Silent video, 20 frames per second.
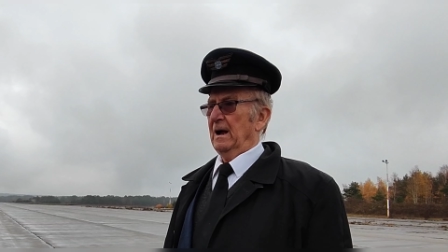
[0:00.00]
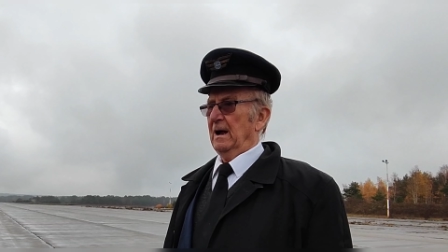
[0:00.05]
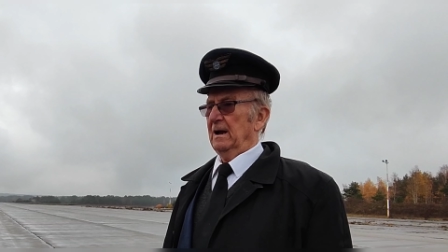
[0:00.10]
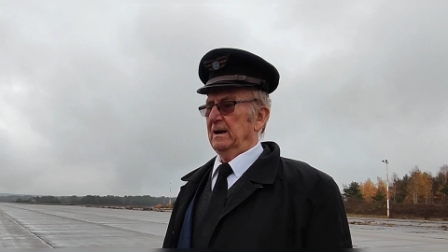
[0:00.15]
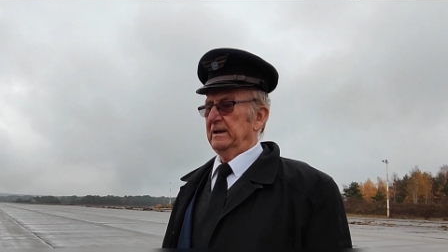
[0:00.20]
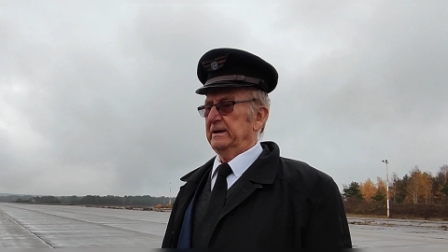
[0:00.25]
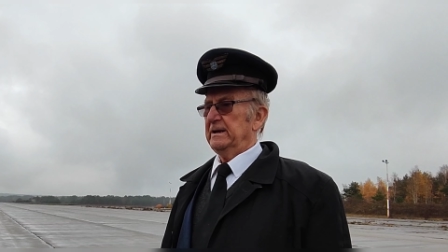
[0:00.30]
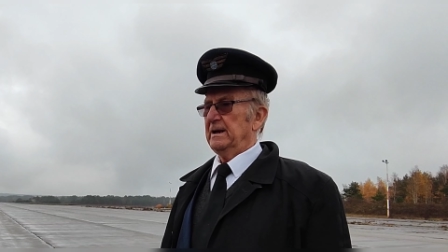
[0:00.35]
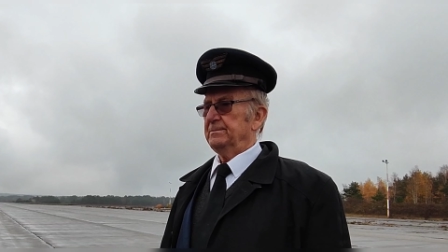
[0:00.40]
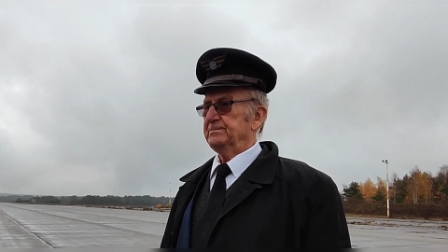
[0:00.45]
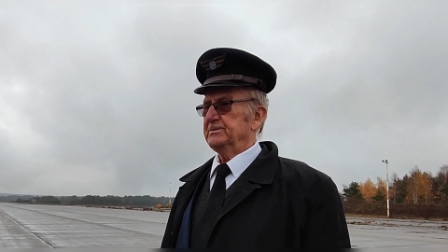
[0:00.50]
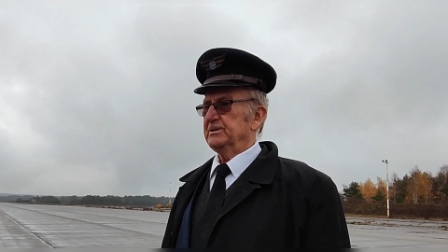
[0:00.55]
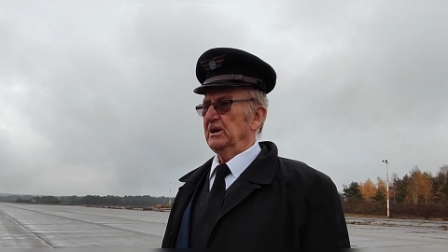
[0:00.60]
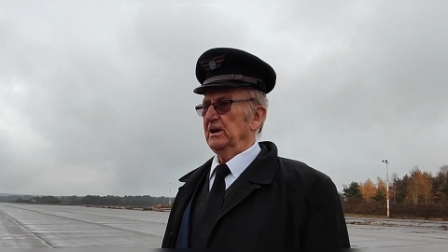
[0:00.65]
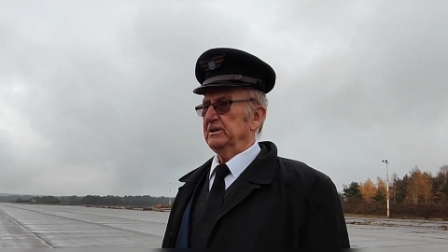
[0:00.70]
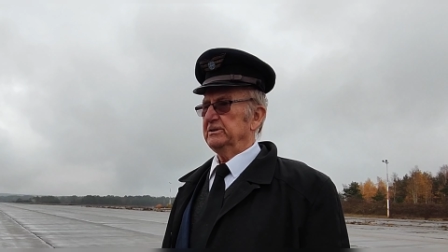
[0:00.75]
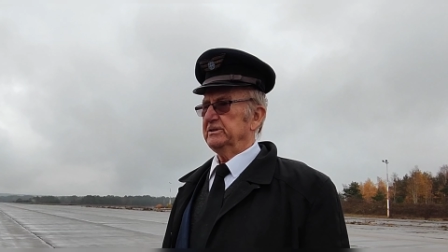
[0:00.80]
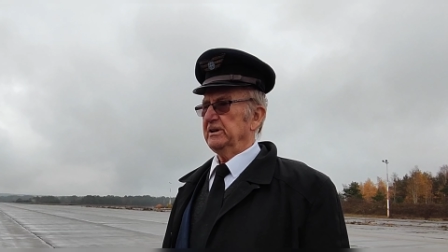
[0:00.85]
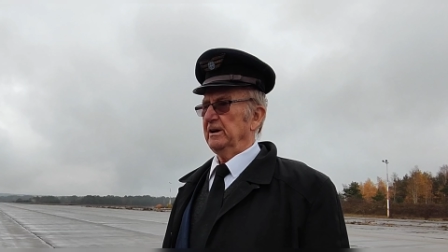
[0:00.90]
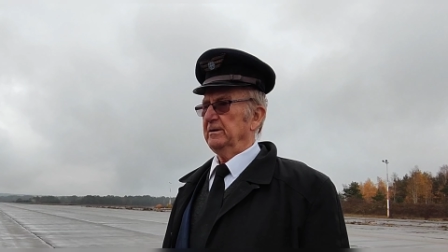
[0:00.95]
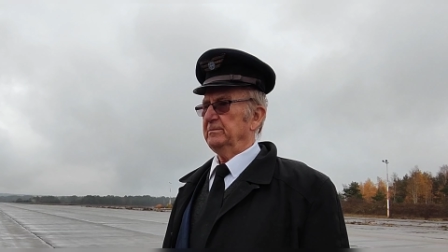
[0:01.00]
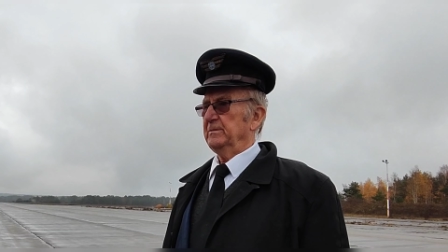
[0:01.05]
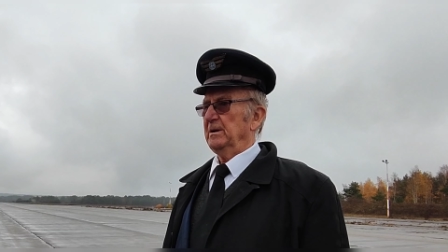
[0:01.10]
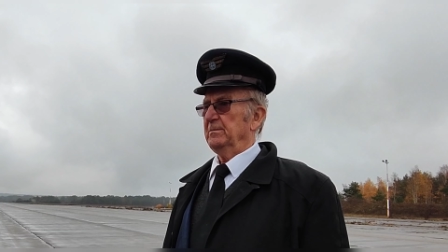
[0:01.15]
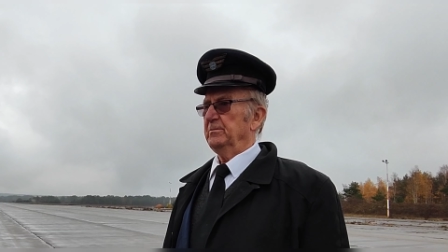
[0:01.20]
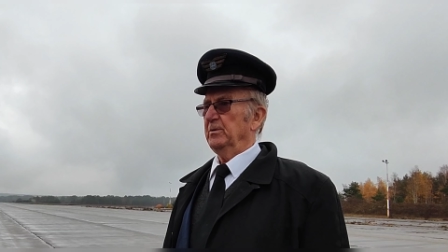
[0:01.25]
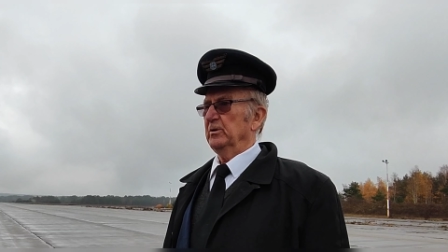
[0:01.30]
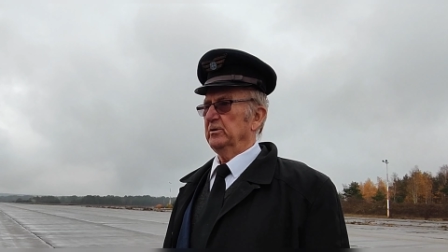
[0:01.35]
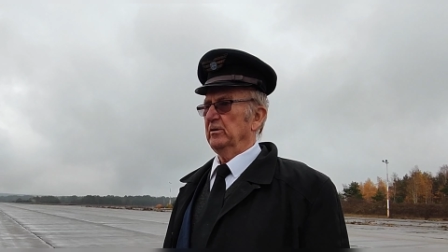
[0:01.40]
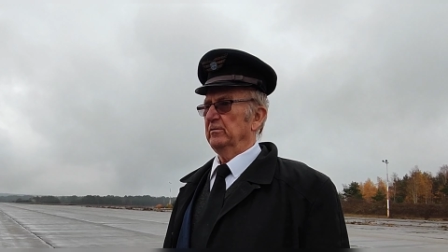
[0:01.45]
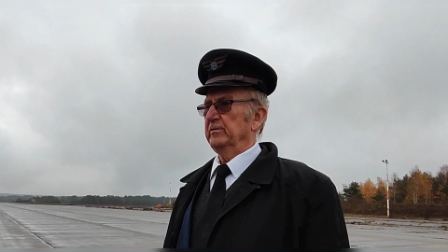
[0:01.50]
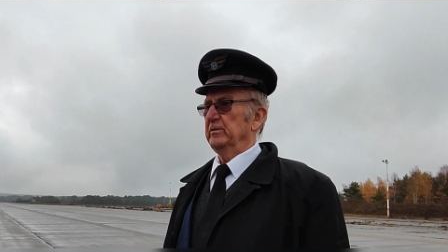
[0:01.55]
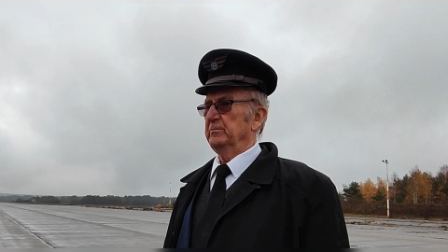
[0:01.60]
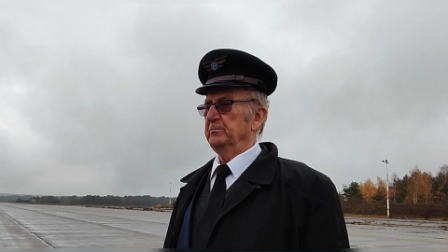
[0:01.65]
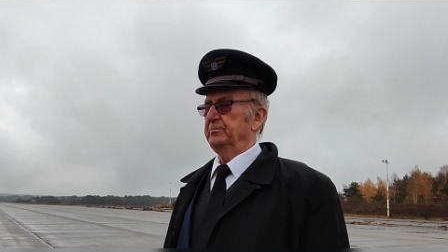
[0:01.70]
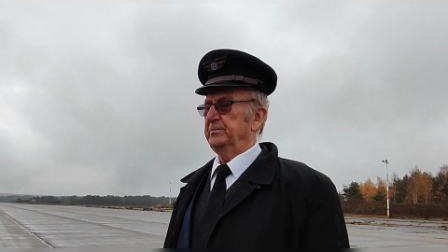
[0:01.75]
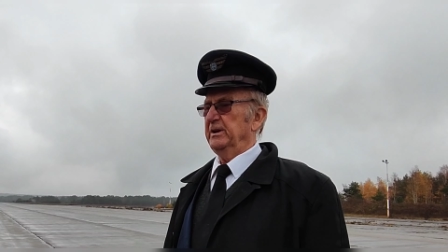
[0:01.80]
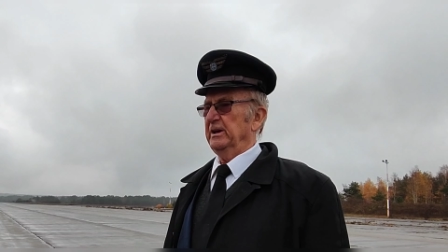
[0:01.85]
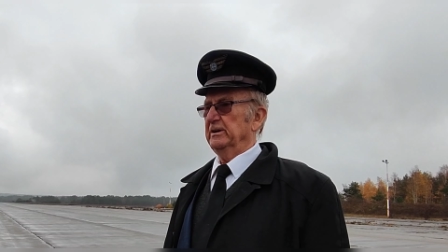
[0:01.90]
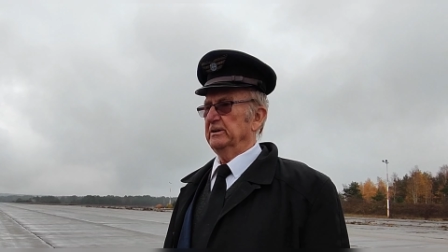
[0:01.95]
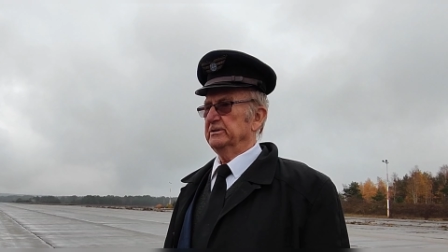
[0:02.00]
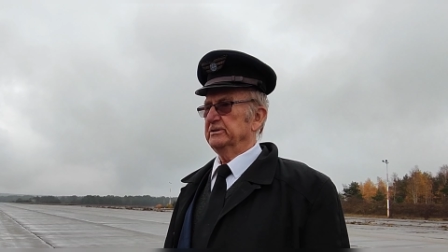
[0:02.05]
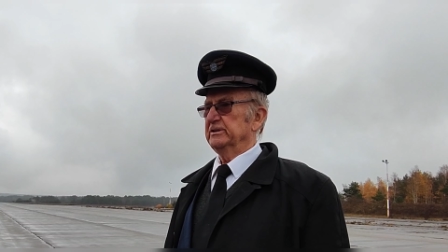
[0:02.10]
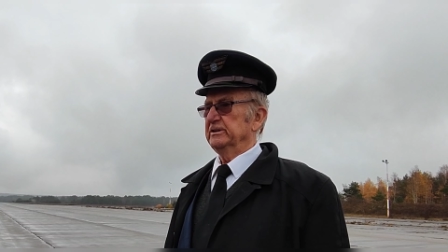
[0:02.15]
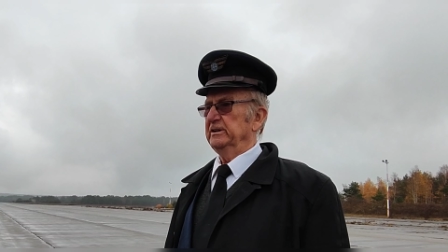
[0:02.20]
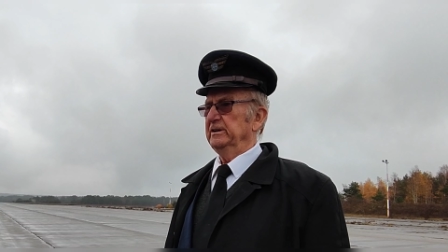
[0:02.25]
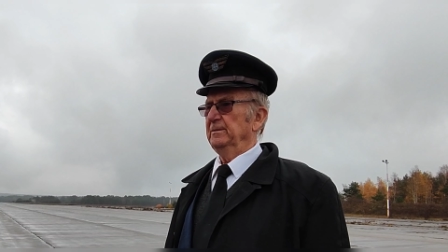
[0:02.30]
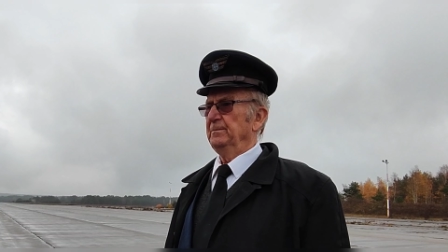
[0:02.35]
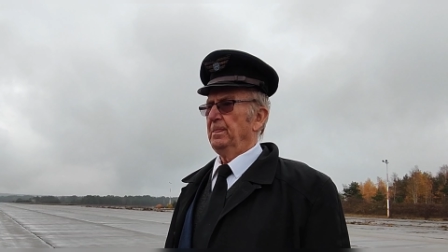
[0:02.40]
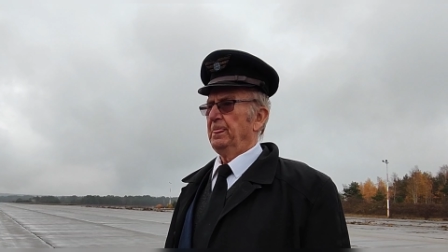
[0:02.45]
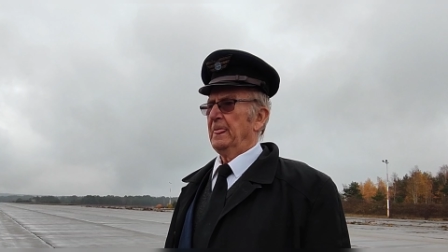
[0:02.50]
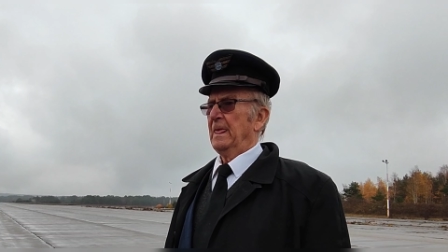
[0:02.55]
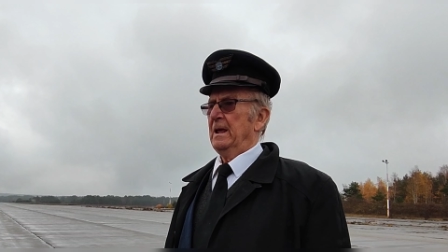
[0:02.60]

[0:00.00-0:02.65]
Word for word: ale ja przyleciałem na bojowym pierwszy.